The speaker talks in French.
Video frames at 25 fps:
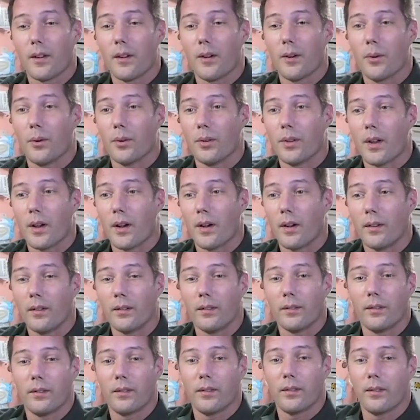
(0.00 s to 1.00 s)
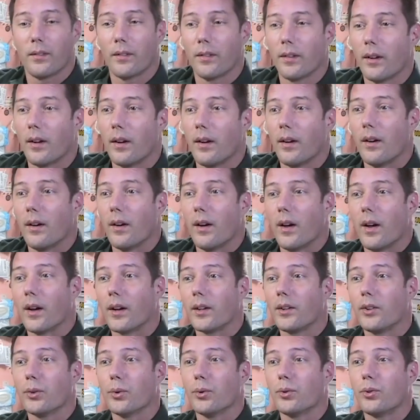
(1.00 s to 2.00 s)
On a un
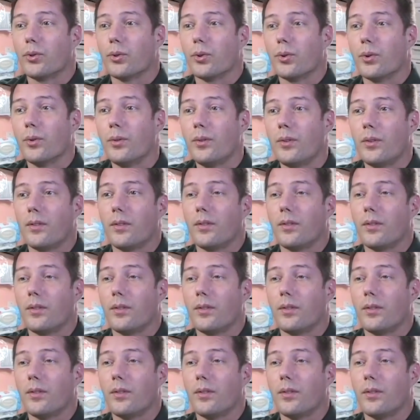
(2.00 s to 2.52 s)
risotto